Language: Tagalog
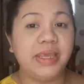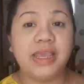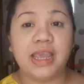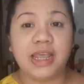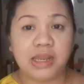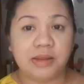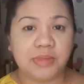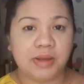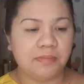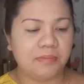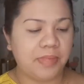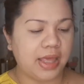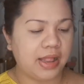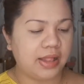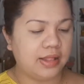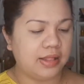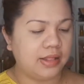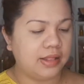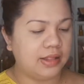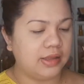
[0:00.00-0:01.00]
Bigay ni Ma'am
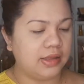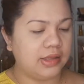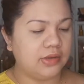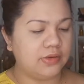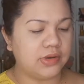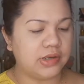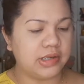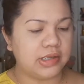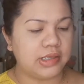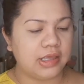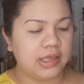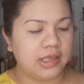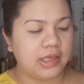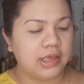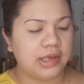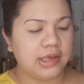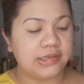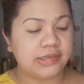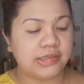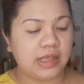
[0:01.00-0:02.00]
Bell. Yung
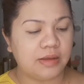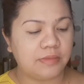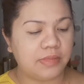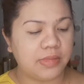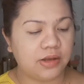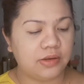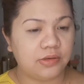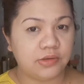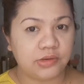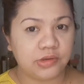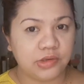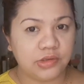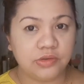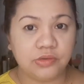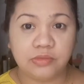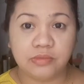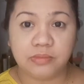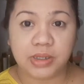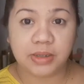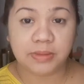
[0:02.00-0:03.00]
kasama ko,
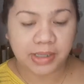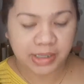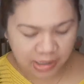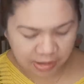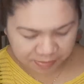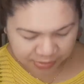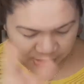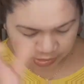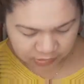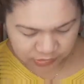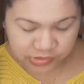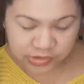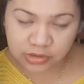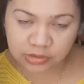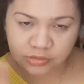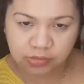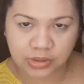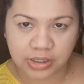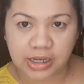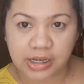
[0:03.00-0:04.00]
yung minimake upan ko sa
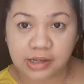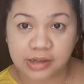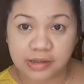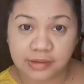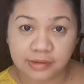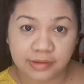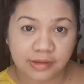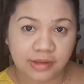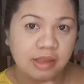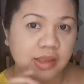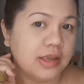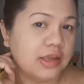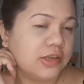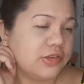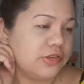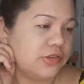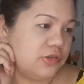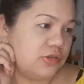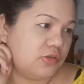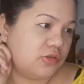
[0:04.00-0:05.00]
Turil.
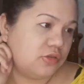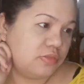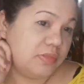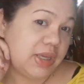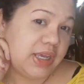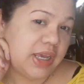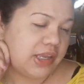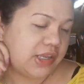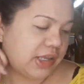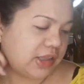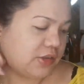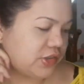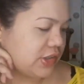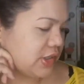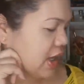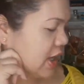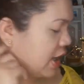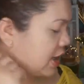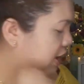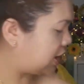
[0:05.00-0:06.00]
So, bigay niya ito
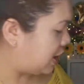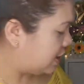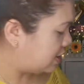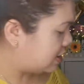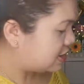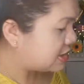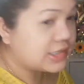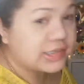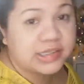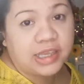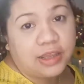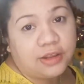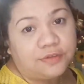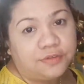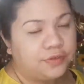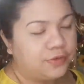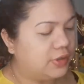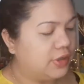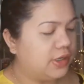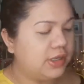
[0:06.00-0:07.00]
sa akin. Sa Skin
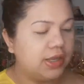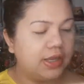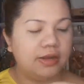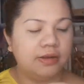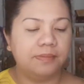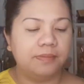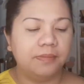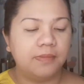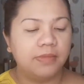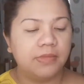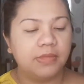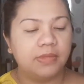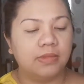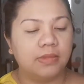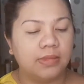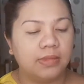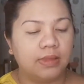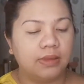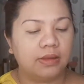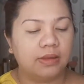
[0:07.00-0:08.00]
Food. Yan.
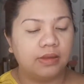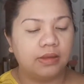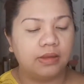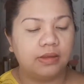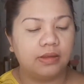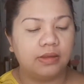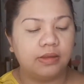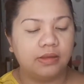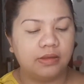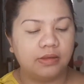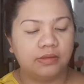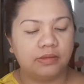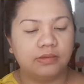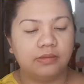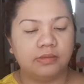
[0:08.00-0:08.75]
Yan.